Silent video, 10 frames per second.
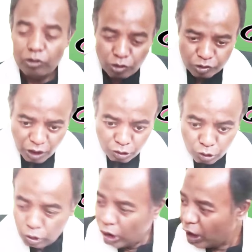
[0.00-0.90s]
তো
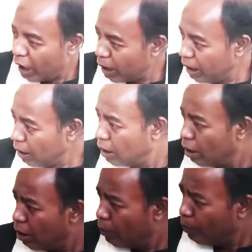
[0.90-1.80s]
যেহেতু তরকারি
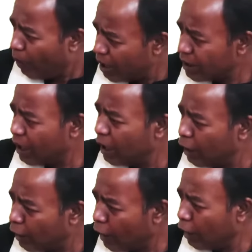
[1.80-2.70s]
ভাজা
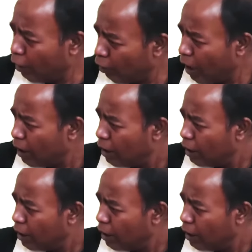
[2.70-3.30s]
নাহলে রান্না করা